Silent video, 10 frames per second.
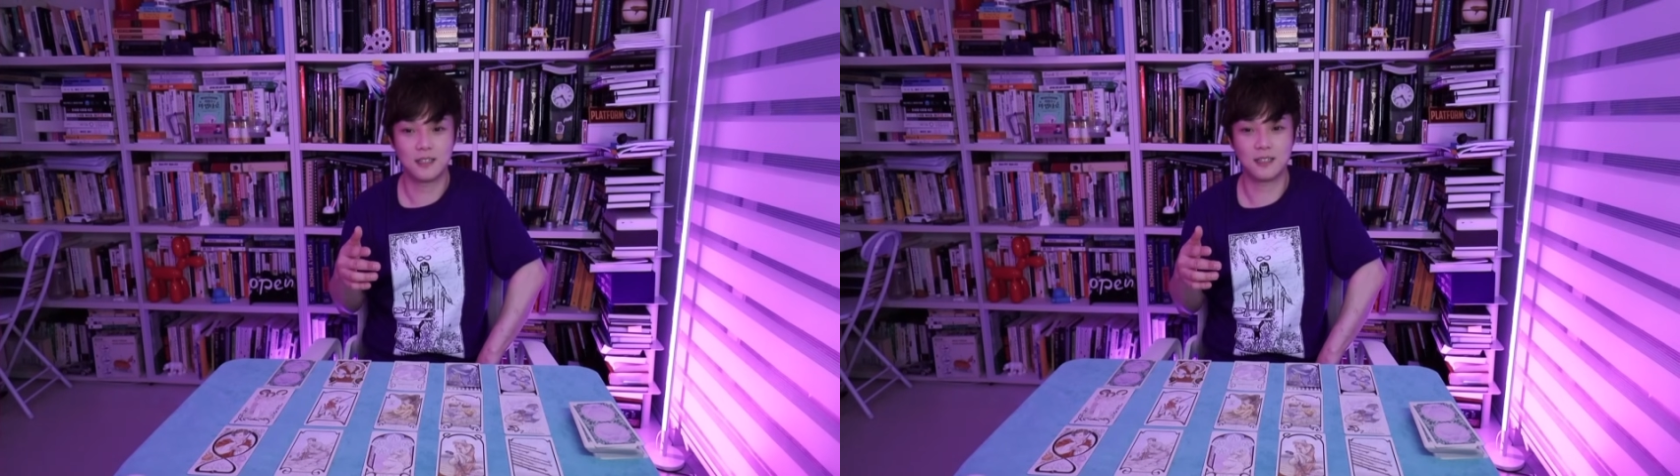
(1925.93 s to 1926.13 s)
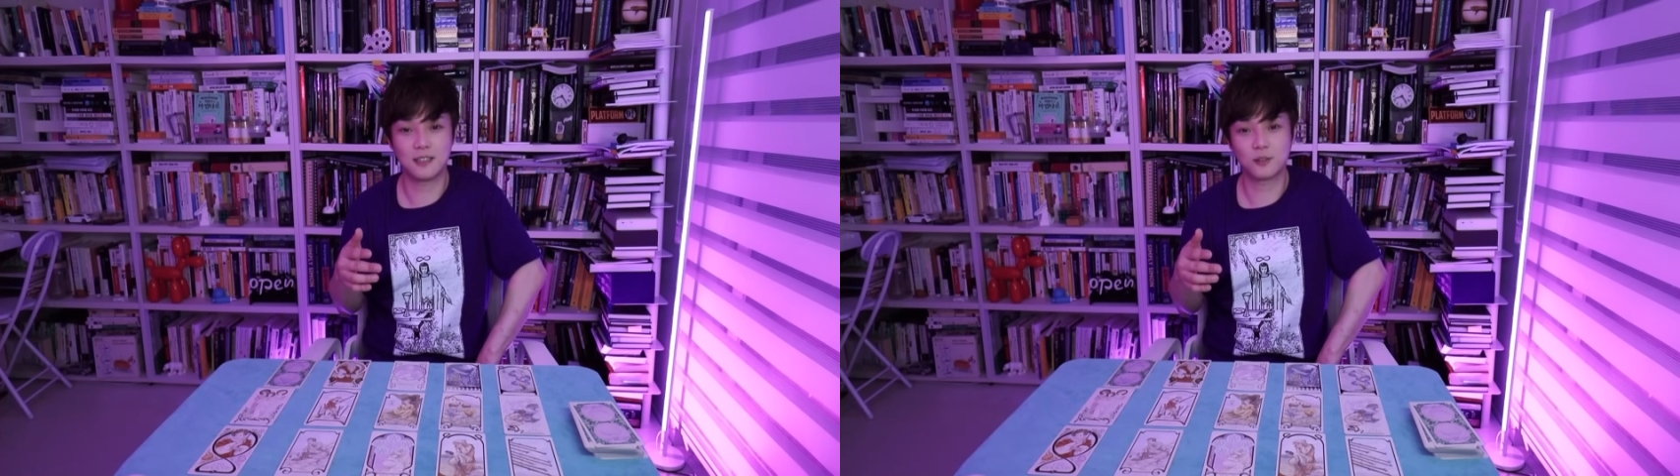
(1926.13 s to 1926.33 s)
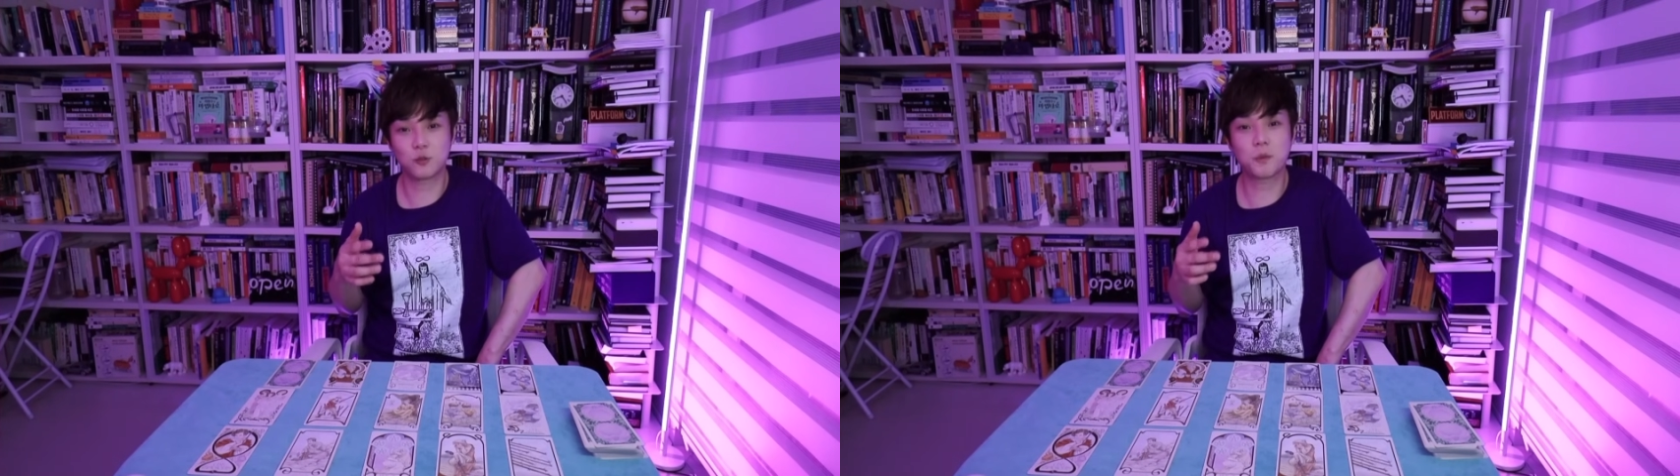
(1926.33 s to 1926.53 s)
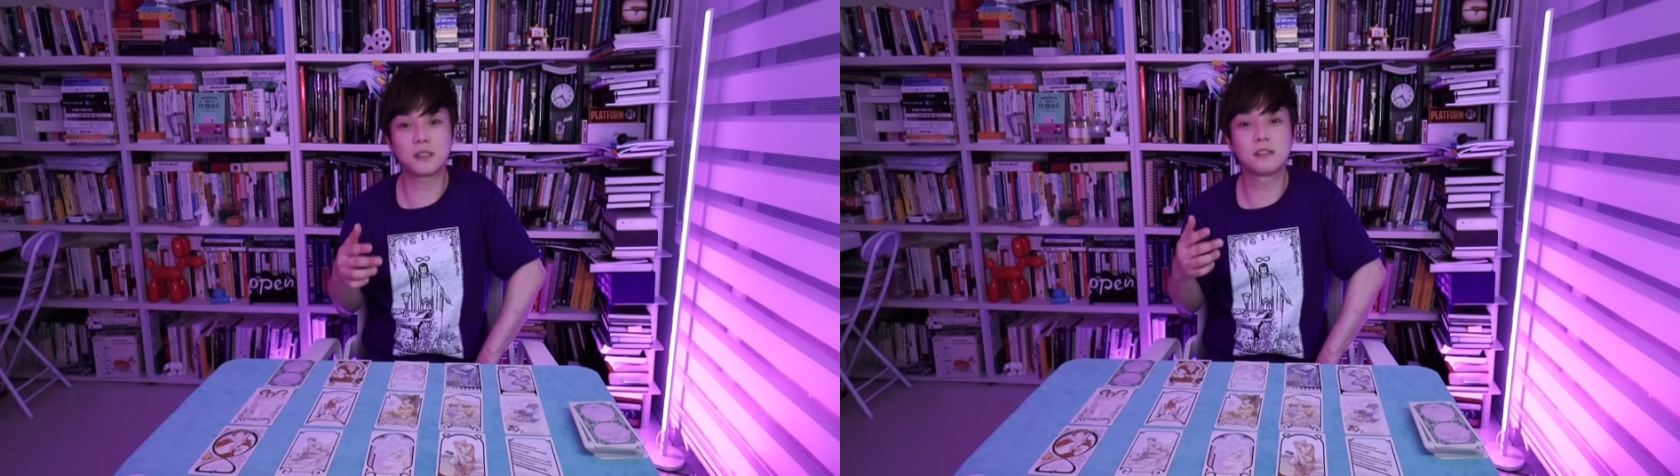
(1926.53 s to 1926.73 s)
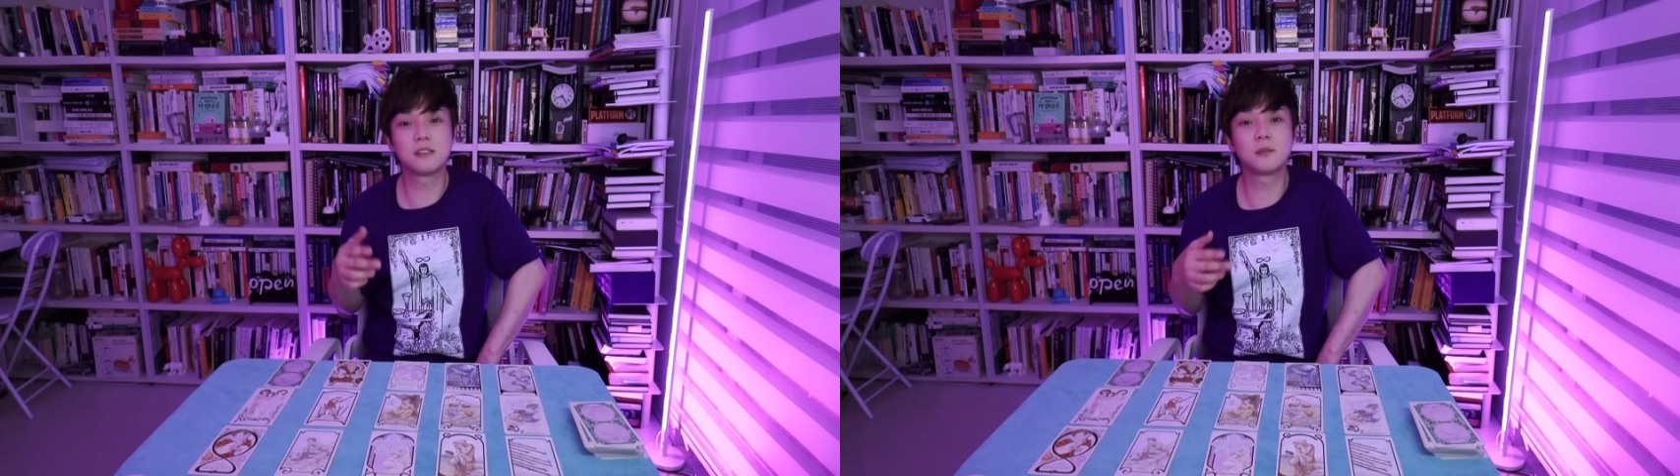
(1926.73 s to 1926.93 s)
아, 축배를
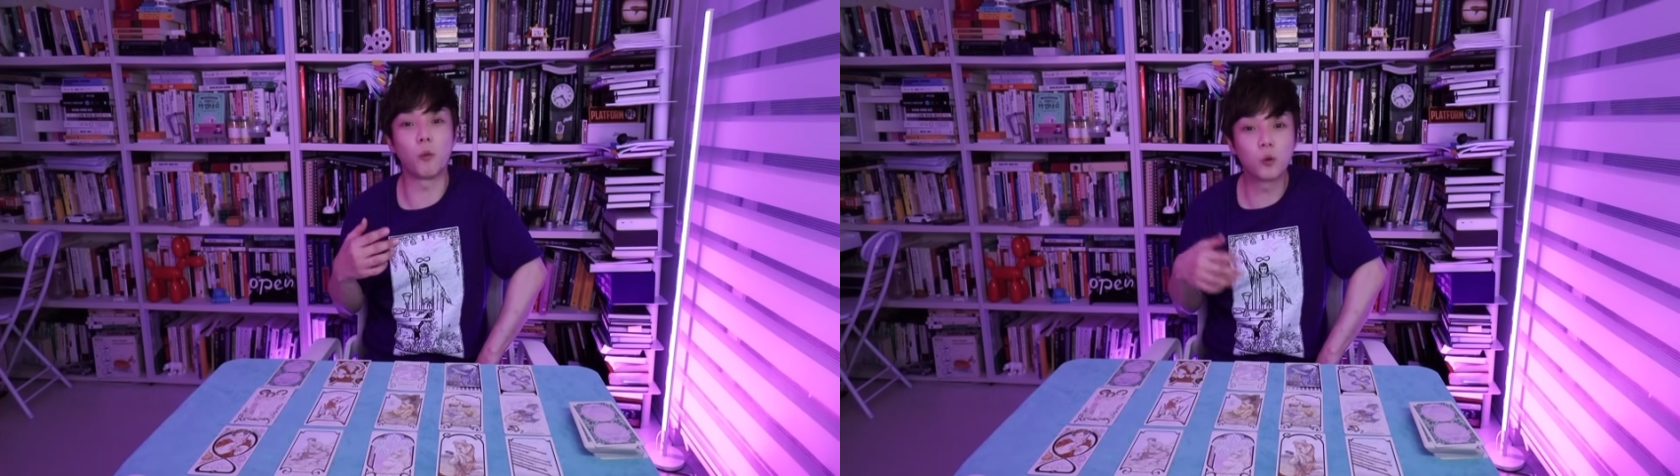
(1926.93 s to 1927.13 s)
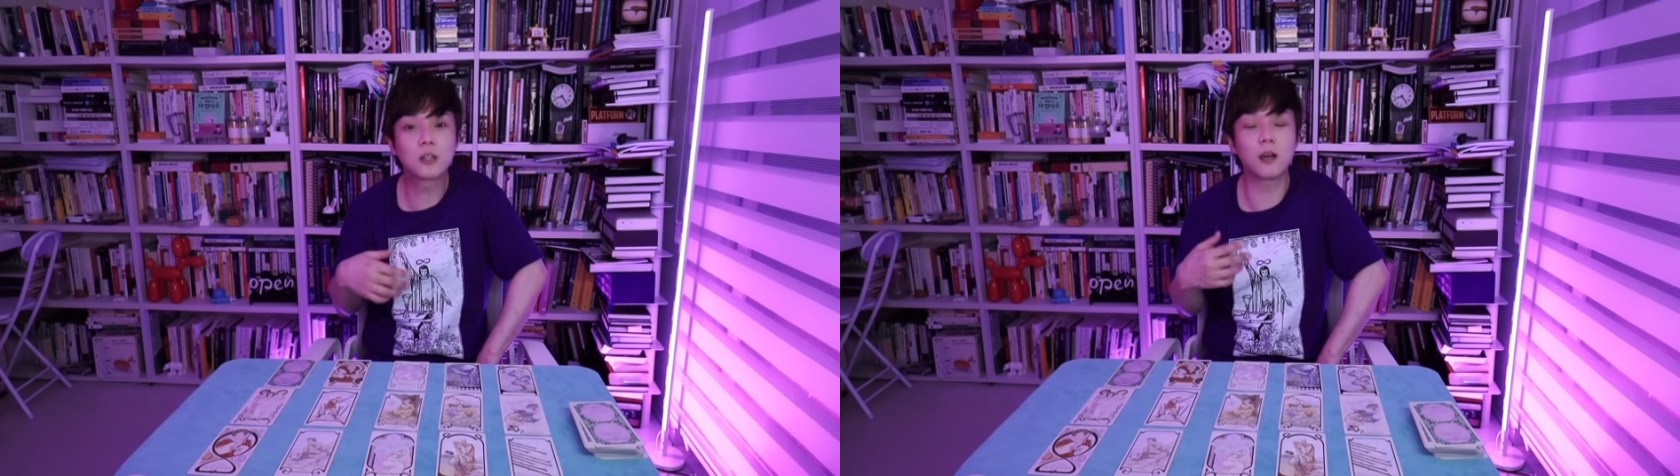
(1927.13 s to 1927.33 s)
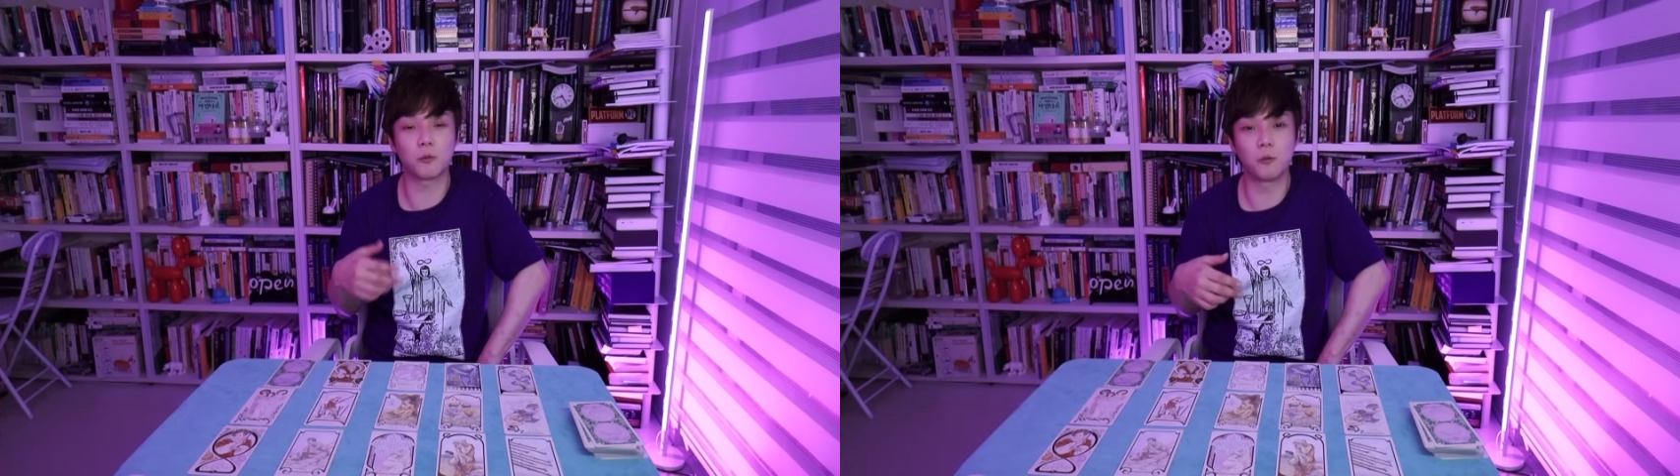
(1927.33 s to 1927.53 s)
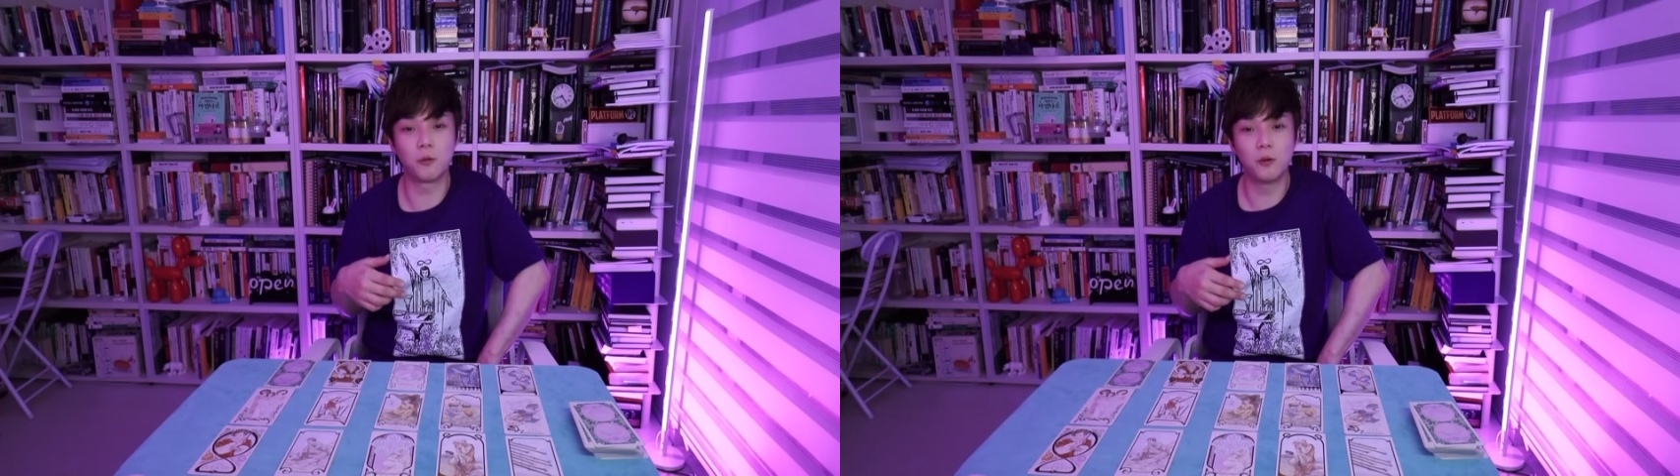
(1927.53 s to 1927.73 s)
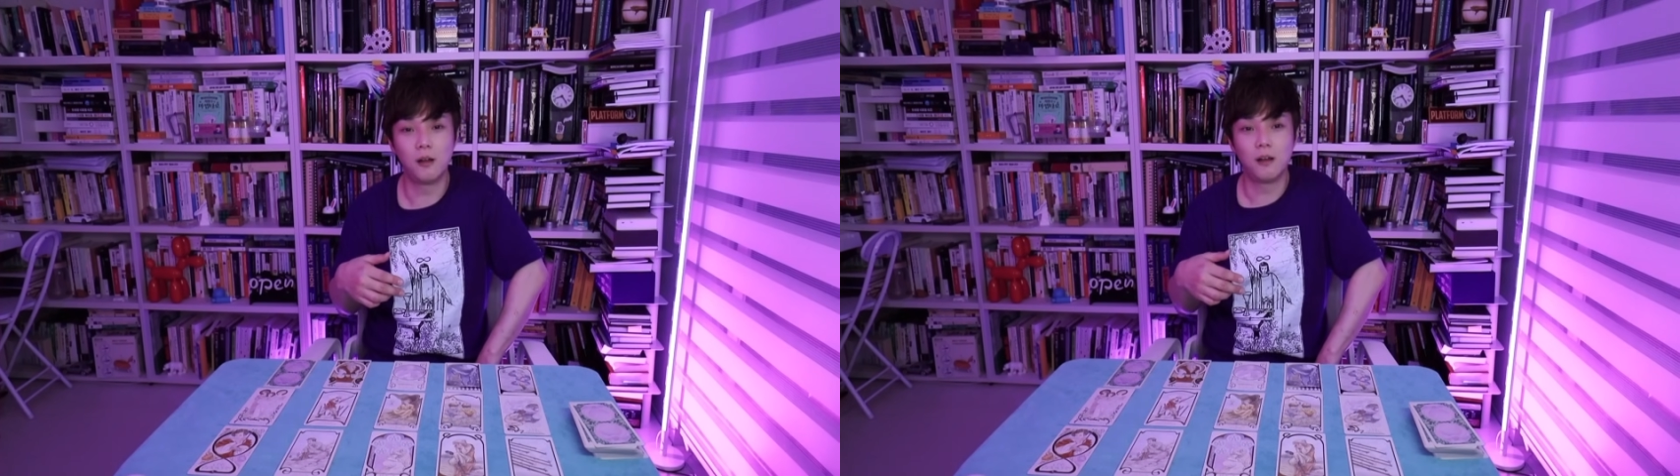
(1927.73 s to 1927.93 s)
들지 못하고
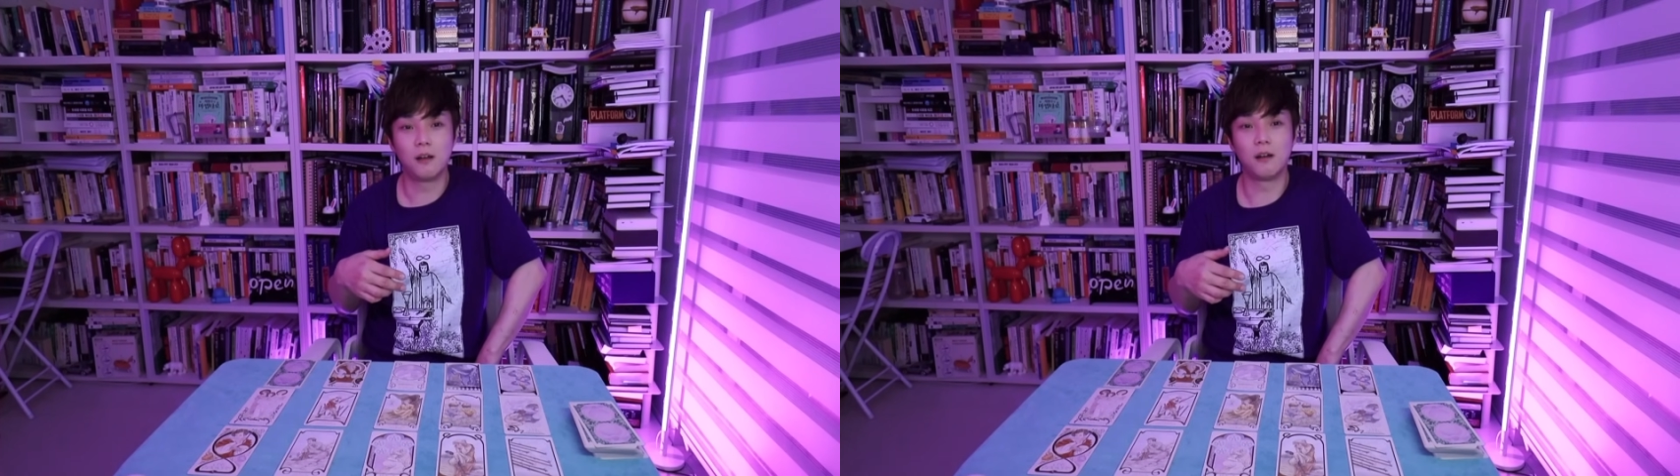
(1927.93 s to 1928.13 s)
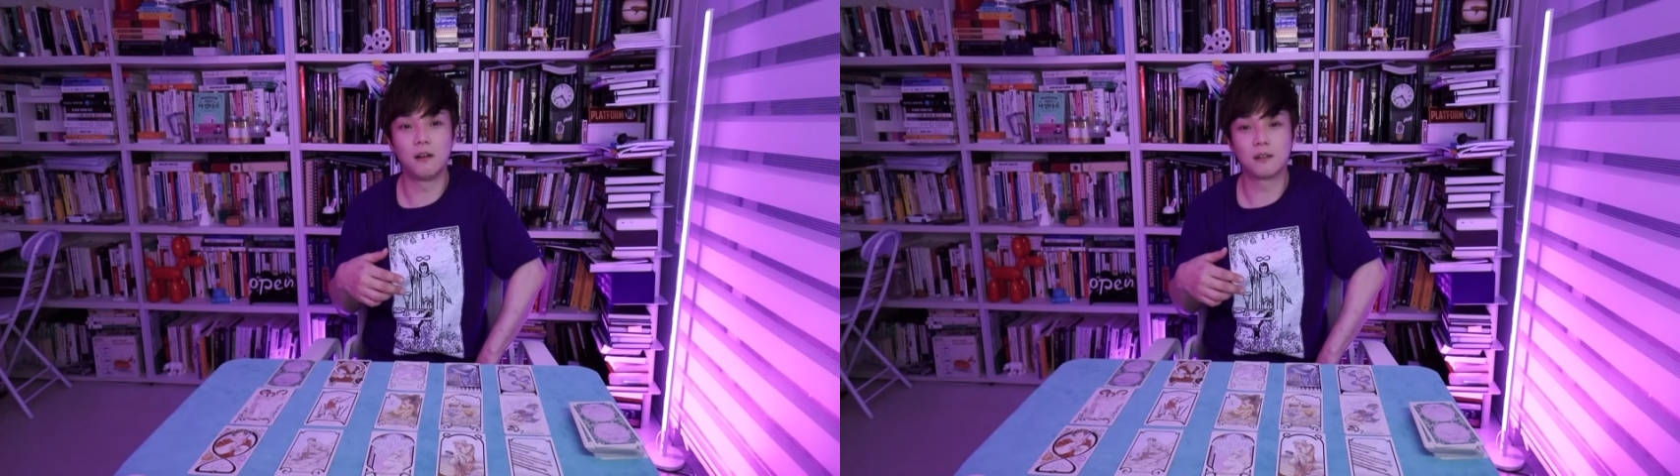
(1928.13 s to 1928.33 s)
어,